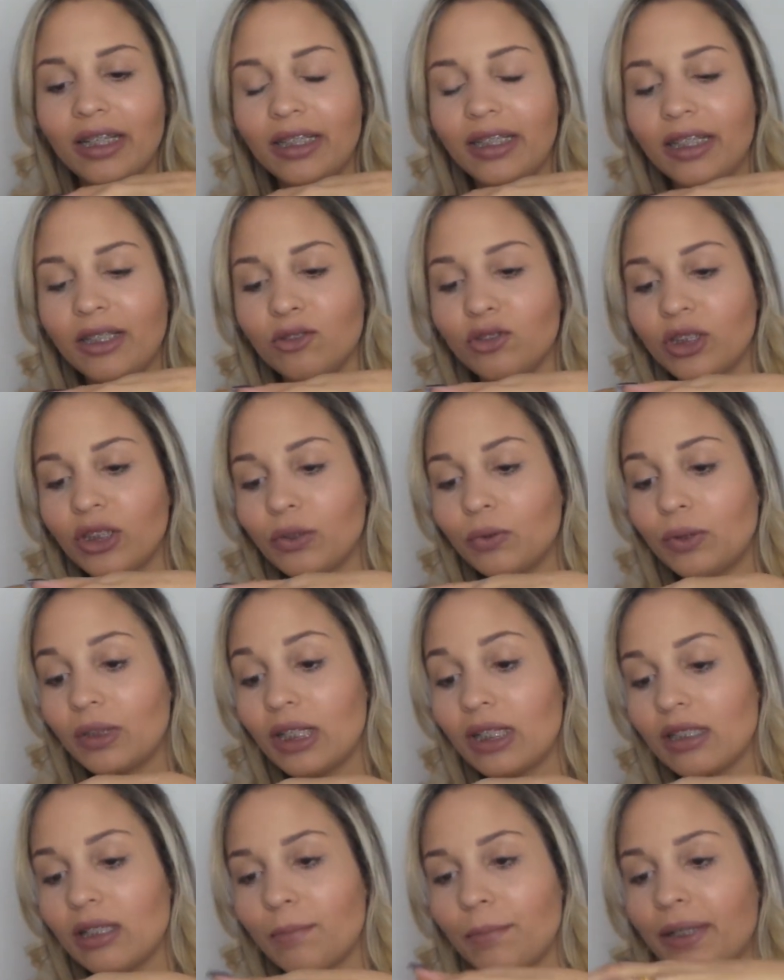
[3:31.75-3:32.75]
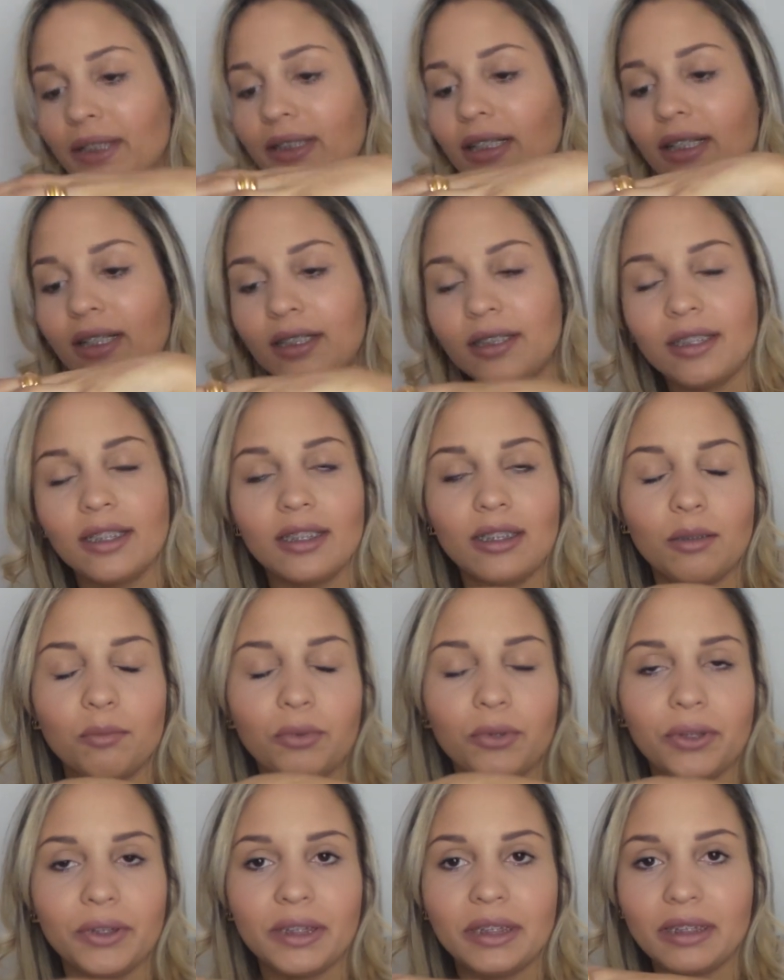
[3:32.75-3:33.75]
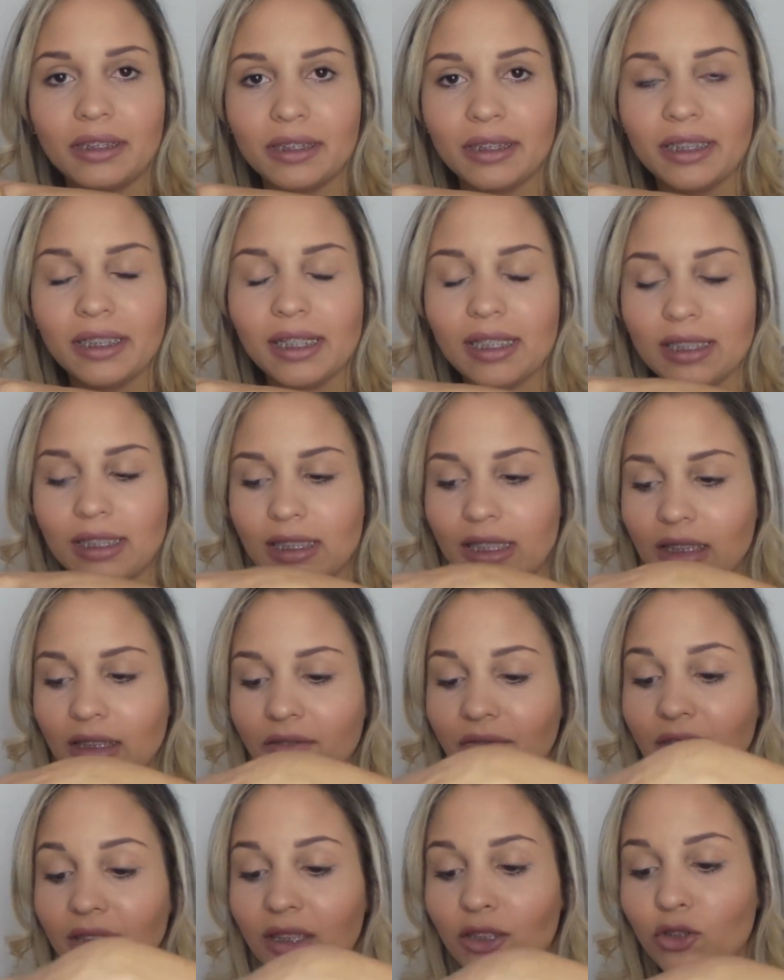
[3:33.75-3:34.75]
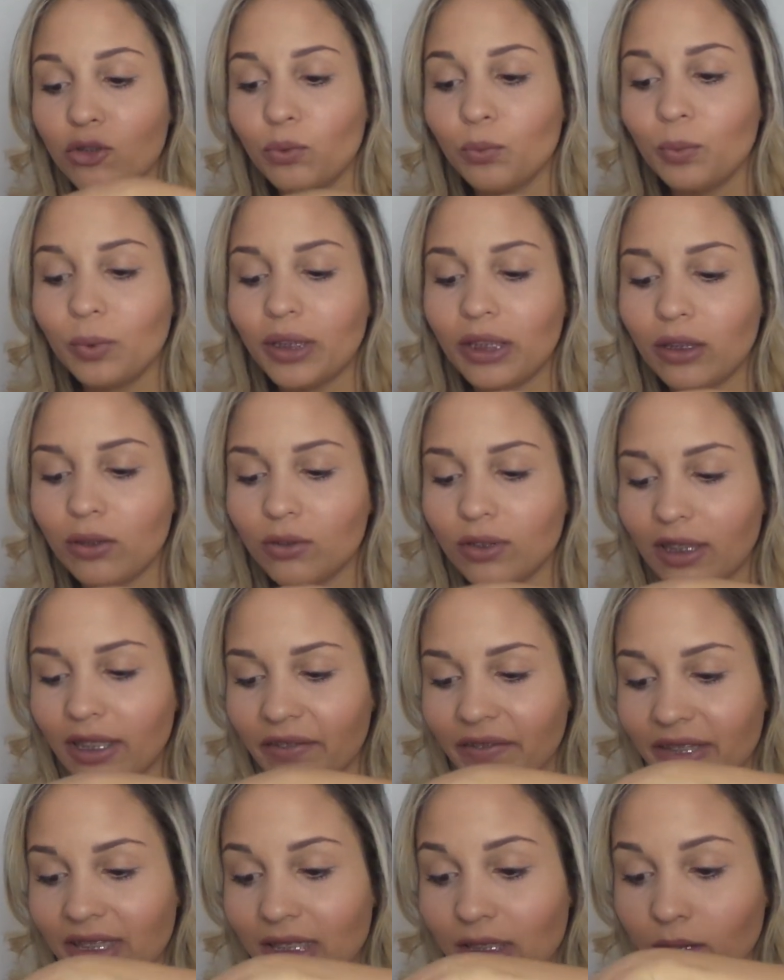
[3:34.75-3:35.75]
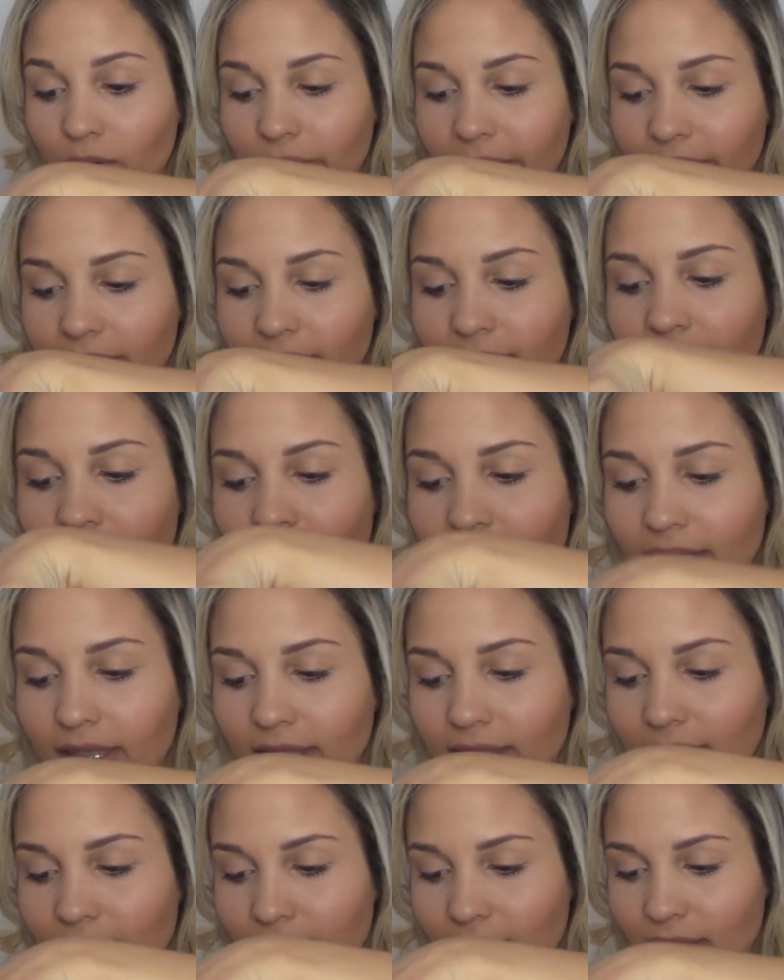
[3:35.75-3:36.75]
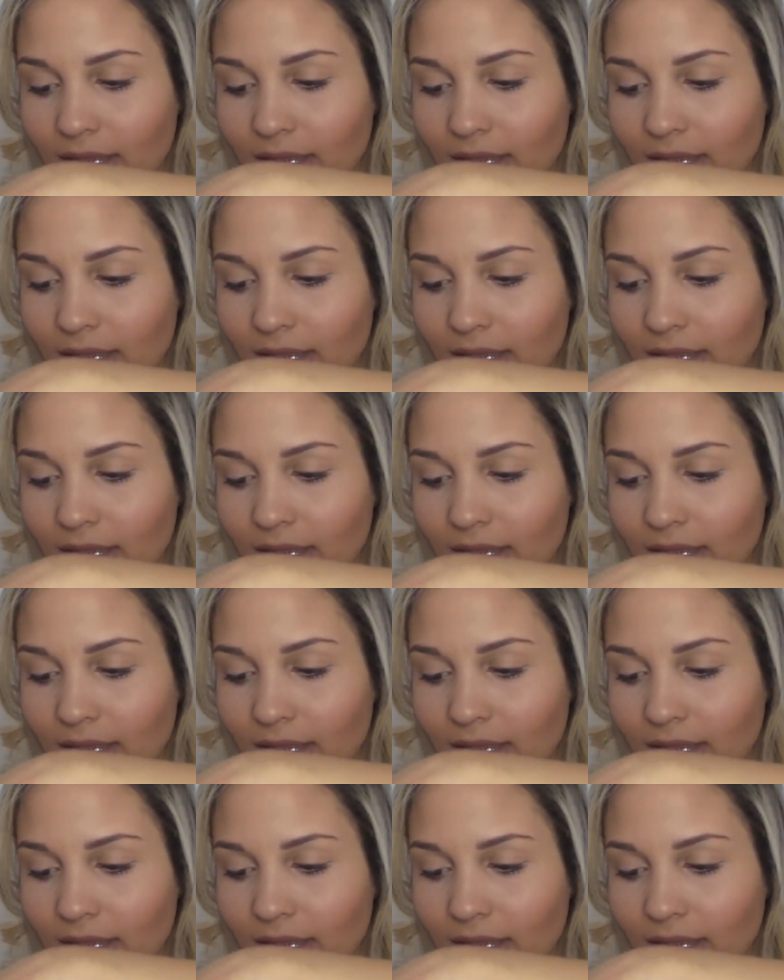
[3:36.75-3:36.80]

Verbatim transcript: E eu já encontrei essa máscara aqui até por 80 reais. Lá na feira de um quilo tava 50 reais.